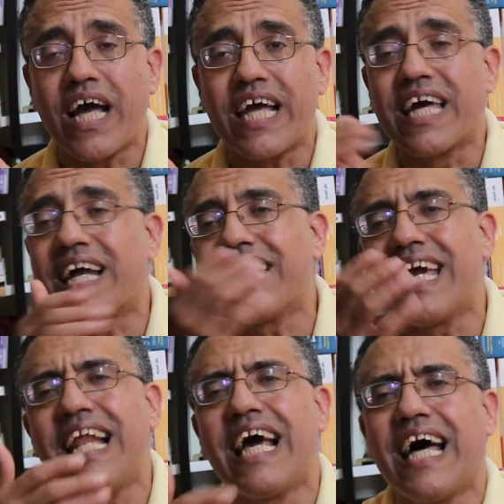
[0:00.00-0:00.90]
مع إيران
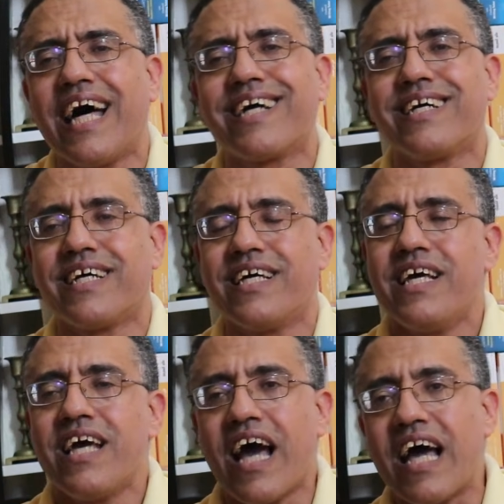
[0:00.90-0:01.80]
إلى آخره
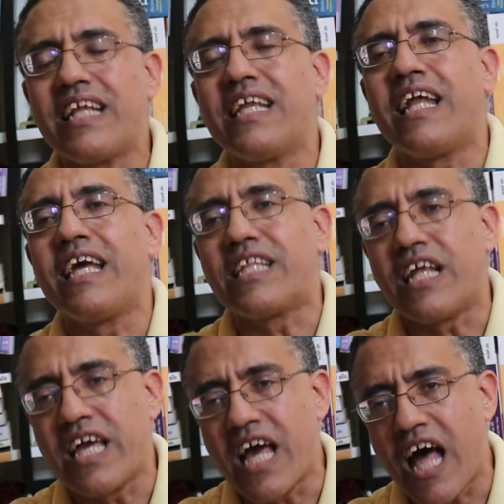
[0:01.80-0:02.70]
أن
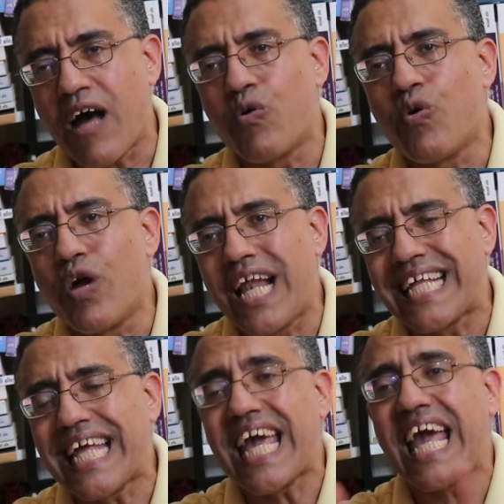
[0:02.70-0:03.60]
نتنياهو
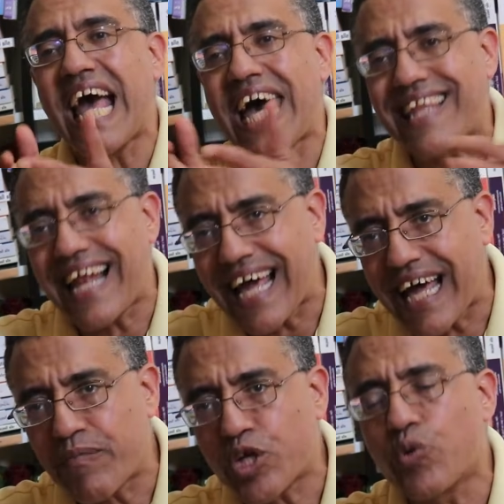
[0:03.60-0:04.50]
لديه هذا
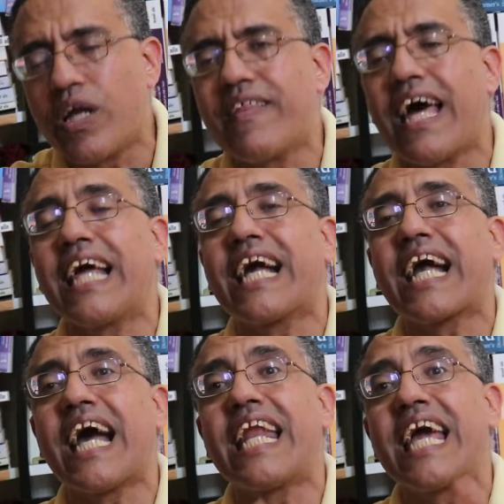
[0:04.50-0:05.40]
الهامش ولذلك
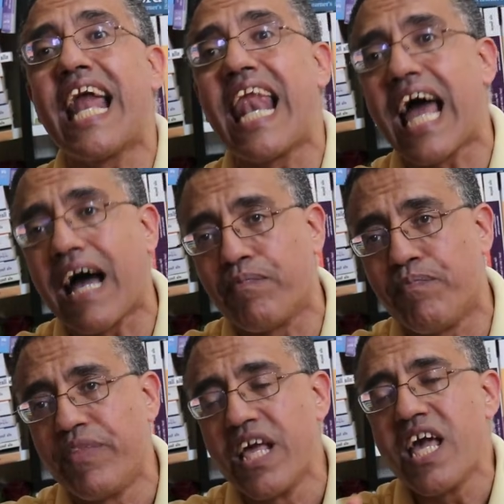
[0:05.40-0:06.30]
كان
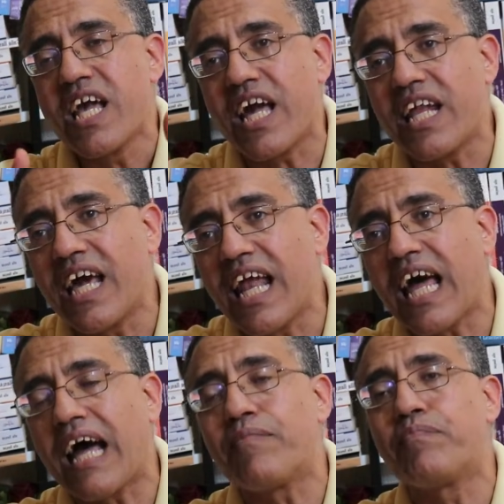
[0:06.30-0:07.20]
يلعب كان
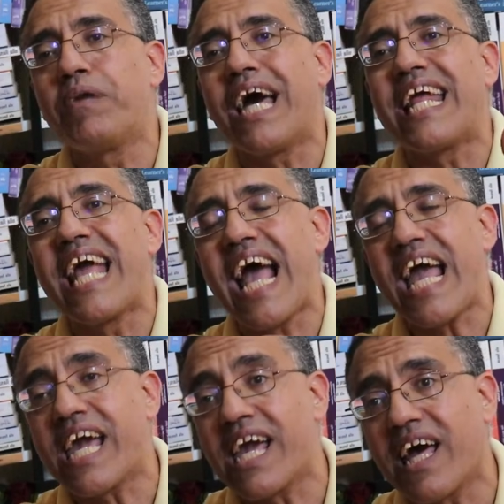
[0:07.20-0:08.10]
يلعب
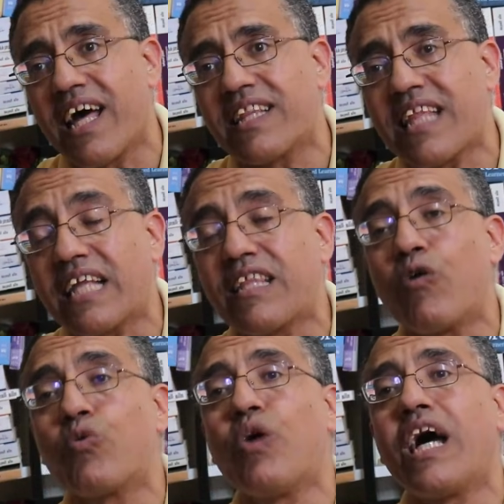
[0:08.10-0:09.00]
بأريحية تحت
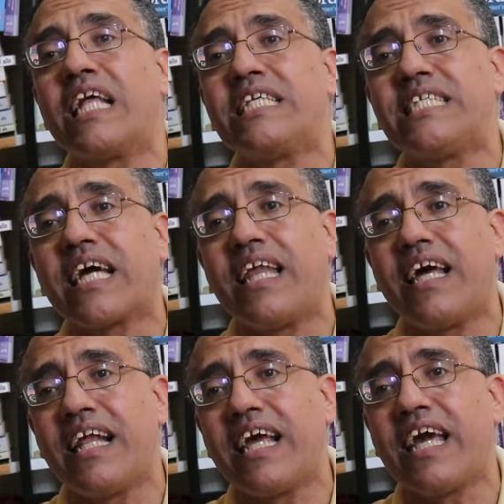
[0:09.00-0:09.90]
عنوان
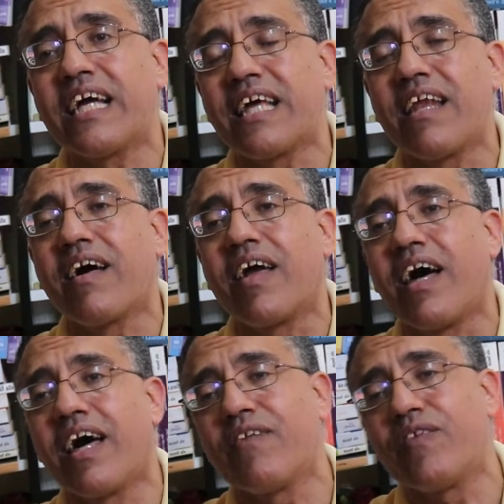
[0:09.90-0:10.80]
استقلالية
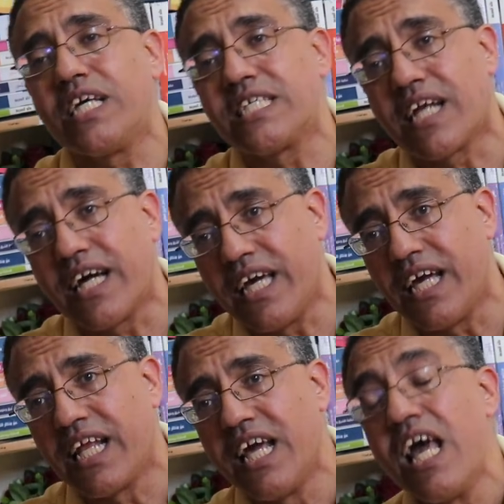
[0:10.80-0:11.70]
القرار في
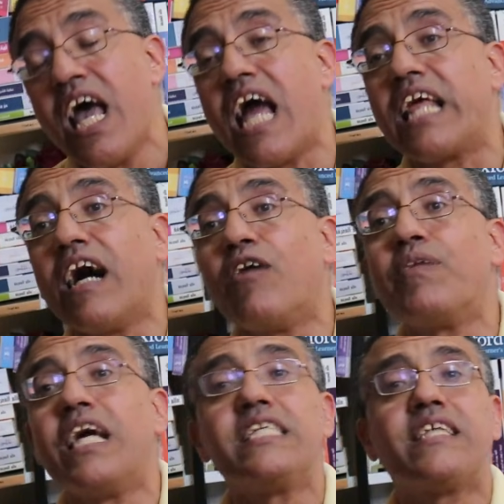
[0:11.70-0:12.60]
إسرائيل
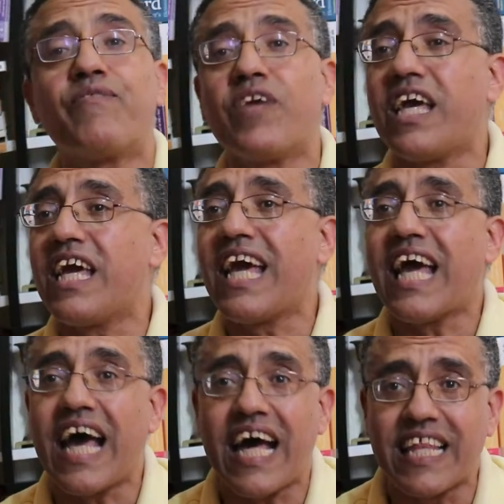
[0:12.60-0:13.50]
اليوم ليس
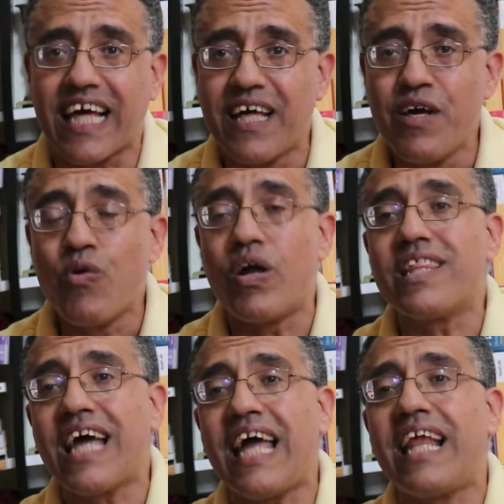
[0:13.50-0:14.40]
فيه هذا
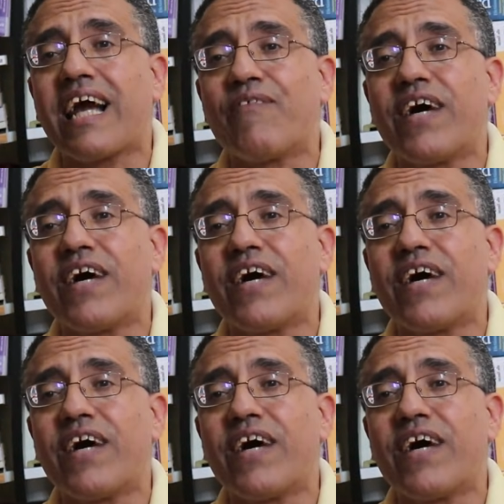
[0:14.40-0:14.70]
ولذلك